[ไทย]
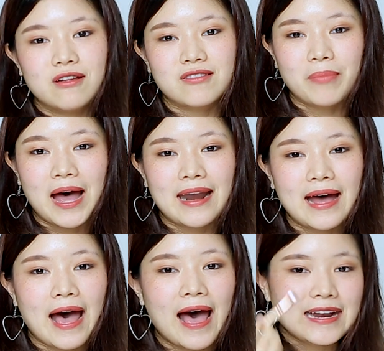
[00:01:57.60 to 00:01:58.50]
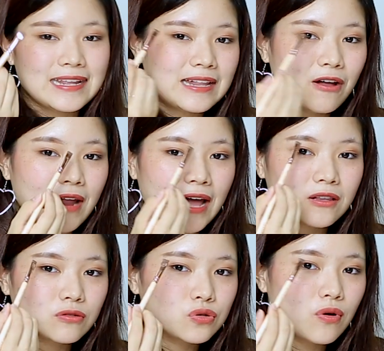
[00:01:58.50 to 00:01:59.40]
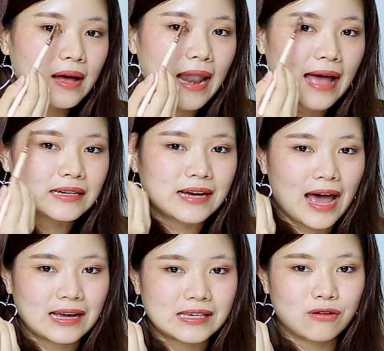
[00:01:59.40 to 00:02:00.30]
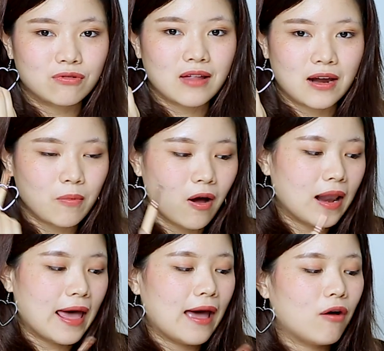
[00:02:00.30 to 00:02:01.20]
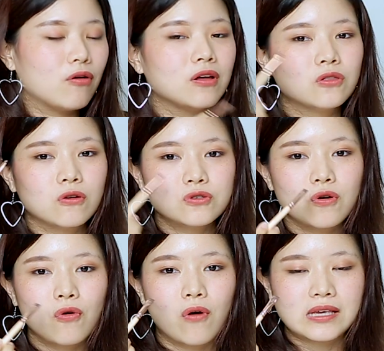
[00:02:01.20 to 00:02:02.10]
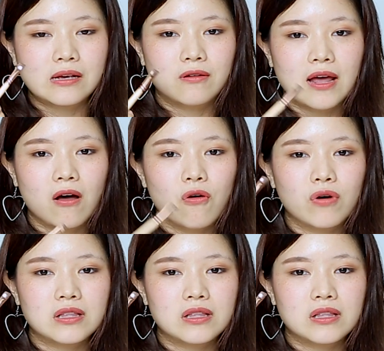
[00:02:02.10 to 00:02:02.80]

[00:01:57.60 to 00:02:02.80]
ส่วนสำคัญนะคะ อันนี้เราได้ตรงช่วงกลางถึงหางคิ้วเสร็จเรียบร้อยแล้ว ตรงช่วงหัวคิ้วเนี่ยก็ค